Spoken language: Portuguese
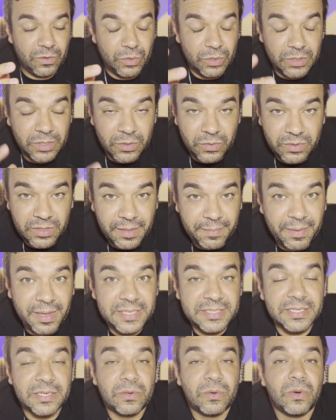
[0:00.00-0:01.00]
não ter
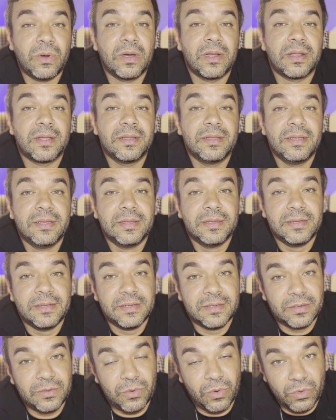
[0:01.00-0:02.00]
mais agora
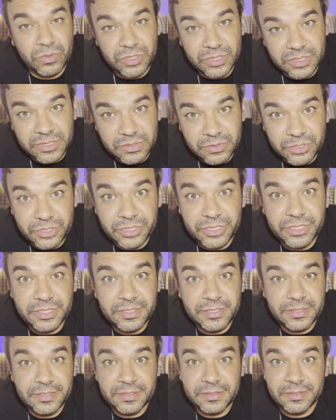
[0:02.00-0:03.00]
condições
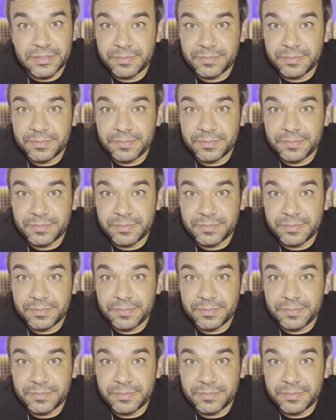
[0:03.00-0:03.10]
de,